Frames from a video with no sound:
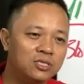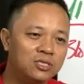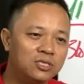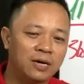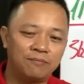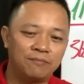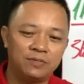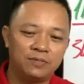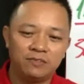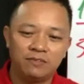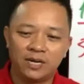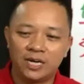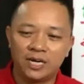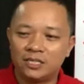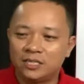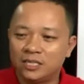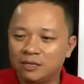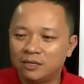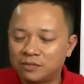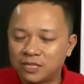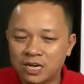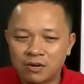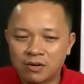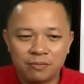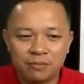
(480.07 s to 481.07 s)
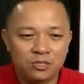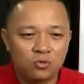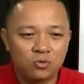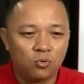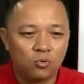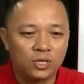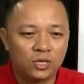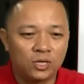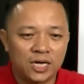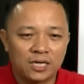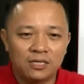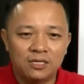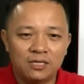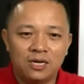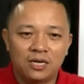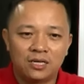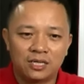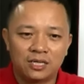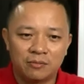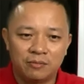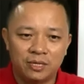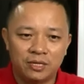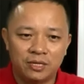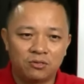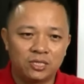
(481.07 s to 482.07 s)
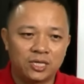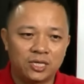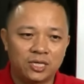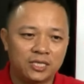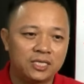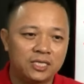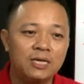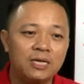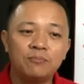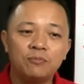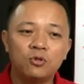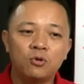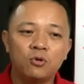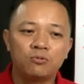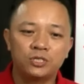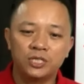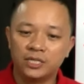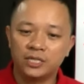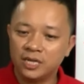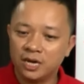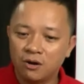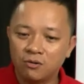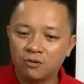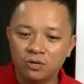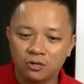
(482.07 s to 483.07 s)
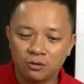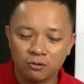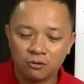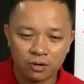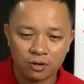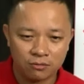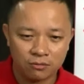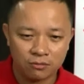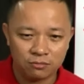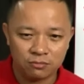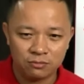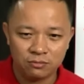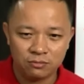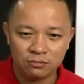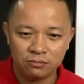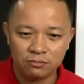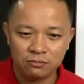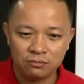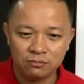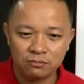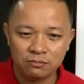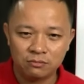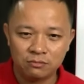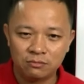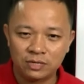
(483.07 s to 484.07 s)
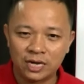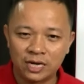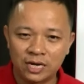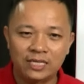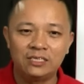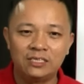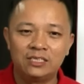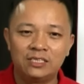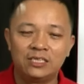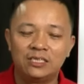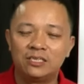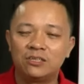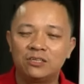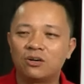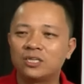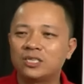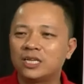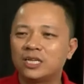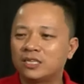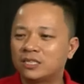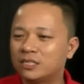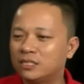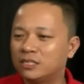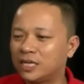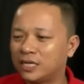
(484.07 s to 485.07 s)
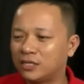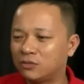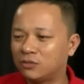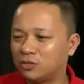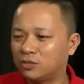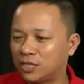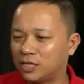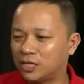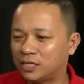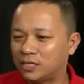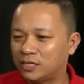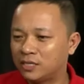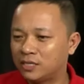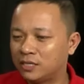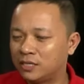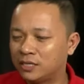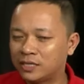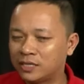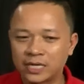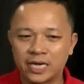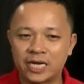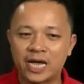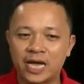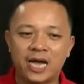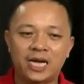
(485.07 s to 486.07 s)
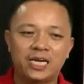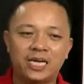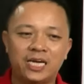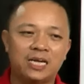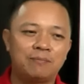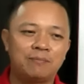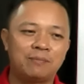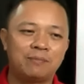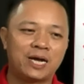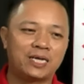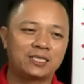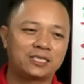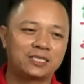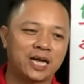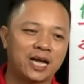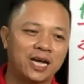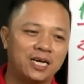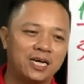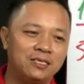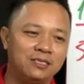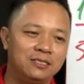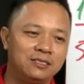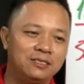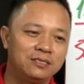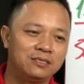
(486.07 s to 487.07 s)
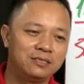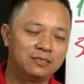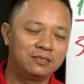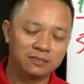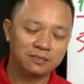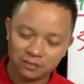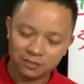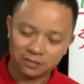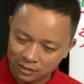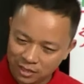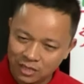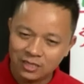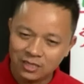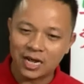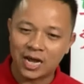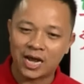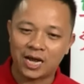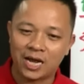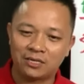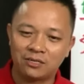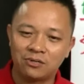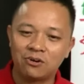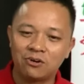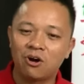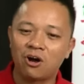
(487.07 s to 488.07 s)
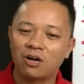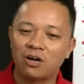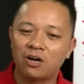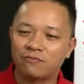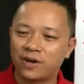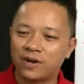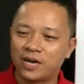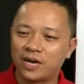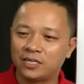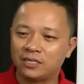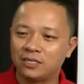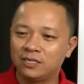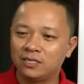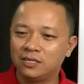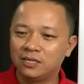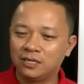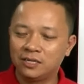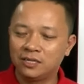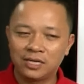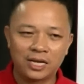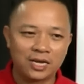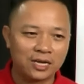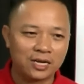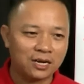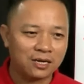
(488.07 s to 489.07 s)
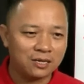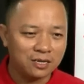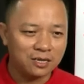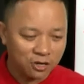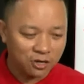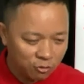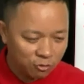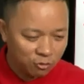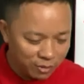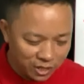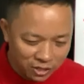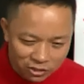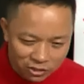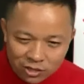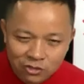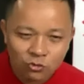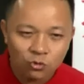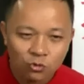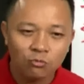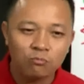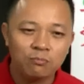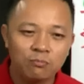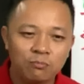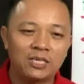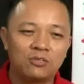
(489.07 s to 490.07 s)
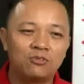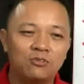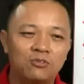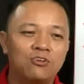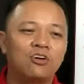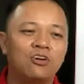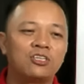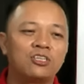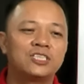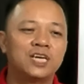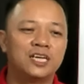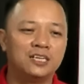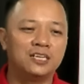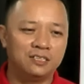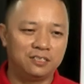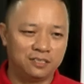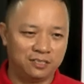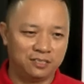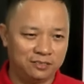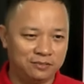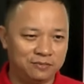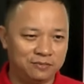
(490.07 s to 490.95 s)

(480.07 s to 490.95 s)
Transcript: dập như vậy thì làm sao mình đủ năng lượng để mình có thể tiếp tục chiến đấu được không không anh chỉ nói thật như này thôi này ngày 25 hàng tháng ngân hàng nó gọi phát là năng lượng của mình nó đã tụt mẹ xuống gót chân